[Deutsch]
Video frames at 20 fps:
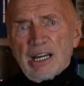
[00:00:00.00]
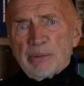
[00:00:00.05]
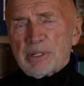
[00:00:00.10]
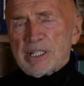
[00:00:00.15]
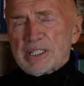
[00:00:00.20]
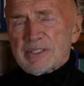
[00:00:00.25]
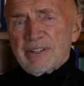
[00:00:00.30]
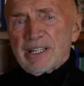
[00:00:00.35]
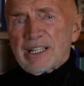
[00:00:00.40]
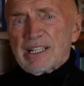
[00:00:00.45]
aber
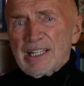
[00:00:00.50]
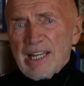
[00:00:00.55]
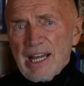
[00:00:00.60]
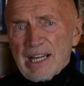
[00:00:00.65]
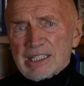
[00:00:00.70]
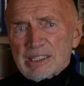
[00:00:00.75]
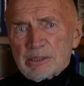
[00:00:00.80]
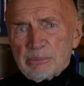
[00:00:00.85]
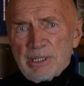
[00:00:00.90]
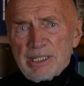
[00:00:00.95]
deswegen
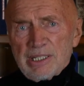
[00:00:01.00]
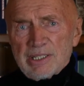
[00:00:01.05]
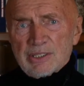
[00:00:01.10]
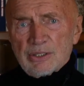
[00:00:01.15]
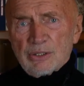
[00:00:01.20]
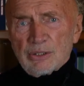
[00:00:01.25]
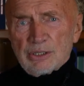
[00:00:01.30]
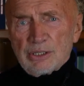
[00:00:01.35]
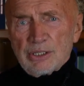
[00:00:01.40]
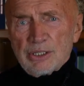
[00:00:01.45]
lernt man es
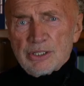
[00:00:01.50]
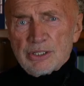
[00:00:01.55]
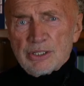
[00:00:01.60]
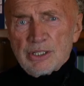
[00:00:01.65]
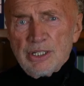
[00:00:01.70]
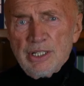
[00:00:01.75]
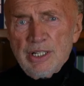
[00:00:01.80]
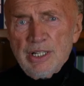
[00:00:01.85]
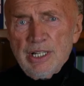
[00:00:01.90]
noch nicht.